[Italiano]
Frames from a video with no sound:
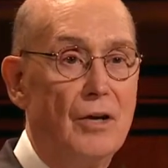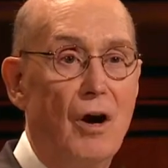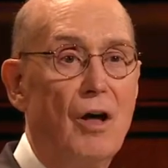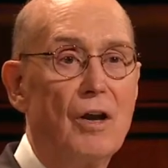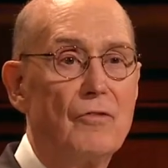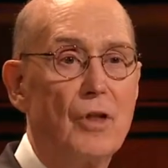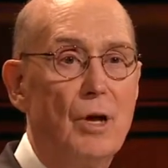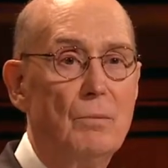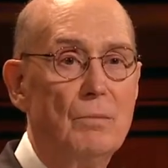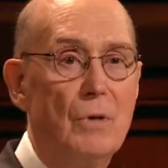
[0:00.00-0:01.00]
E tutti
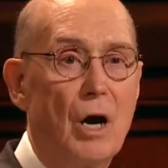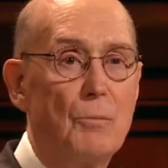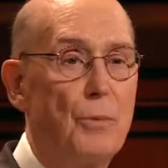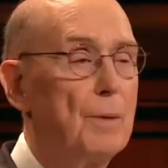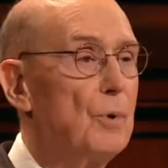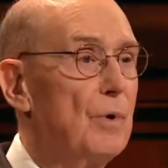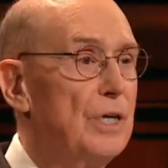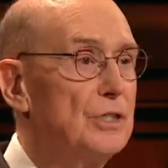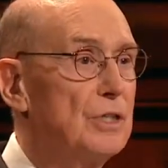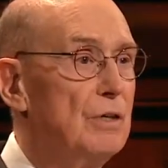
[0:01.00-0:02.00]
serviranno
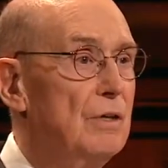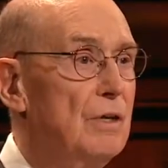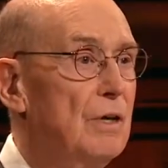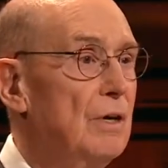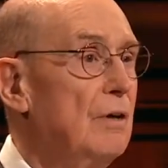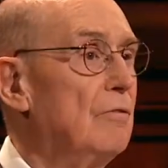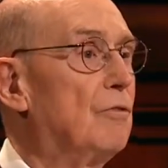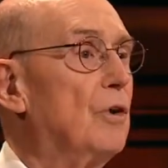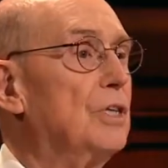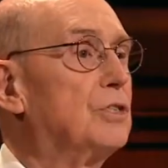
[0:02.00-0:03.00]
a prepararvi
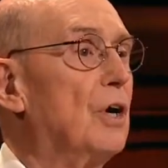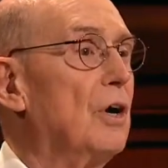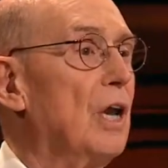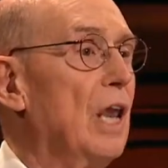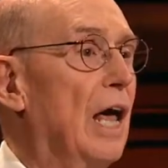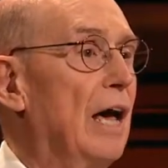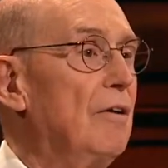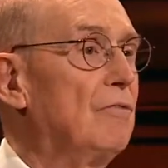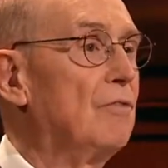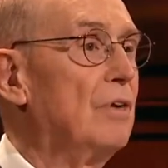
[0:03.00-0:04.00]
al più
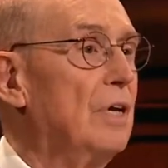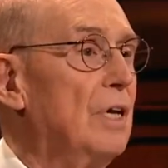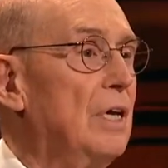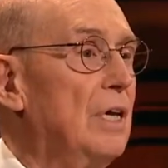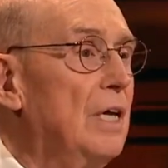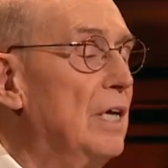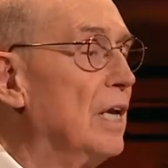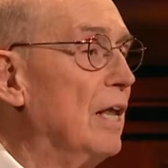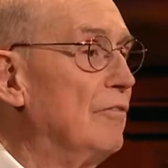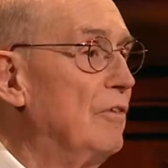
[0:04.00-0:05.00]
grande dei doni di
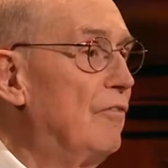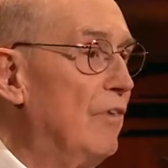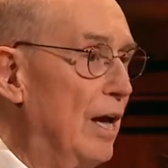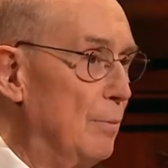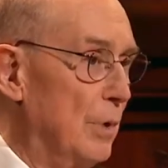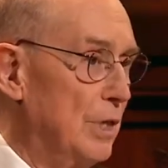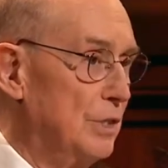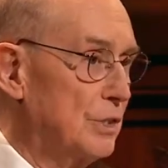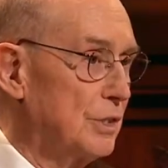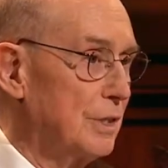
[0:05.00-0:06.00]
Dio,
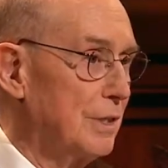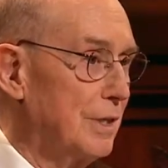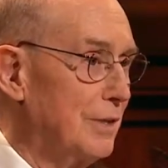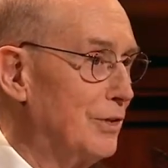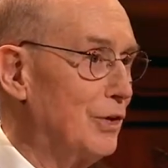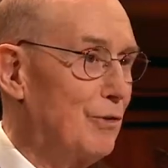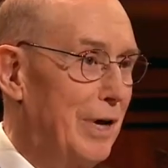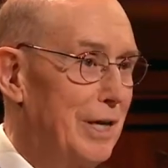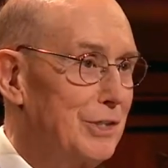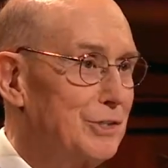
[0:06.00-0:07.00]
la
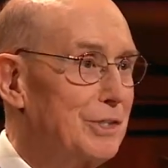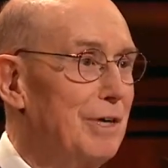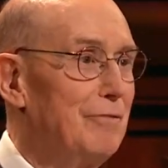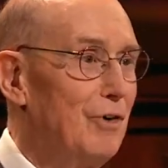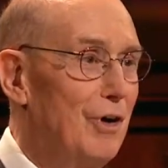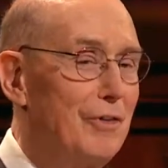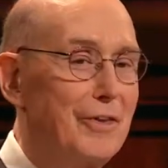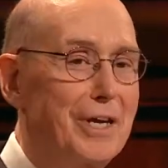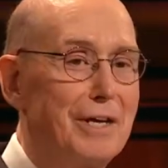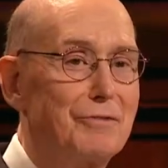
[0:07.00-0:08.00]
vita eterna
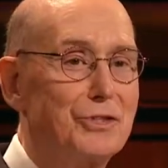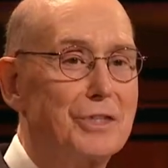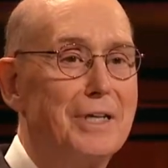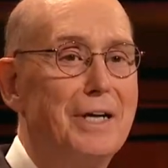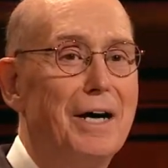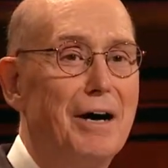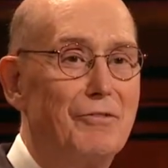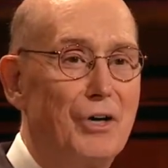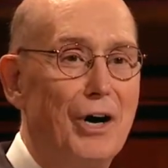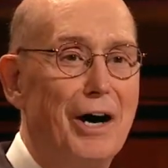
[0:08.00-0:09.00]
in
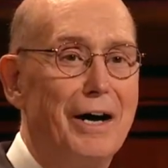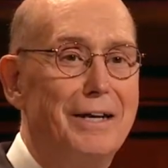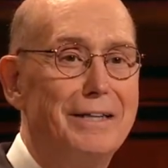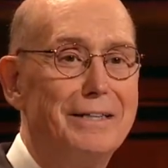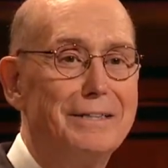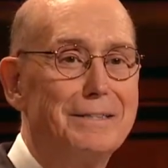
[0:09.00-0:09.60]
famiglie amorevoli.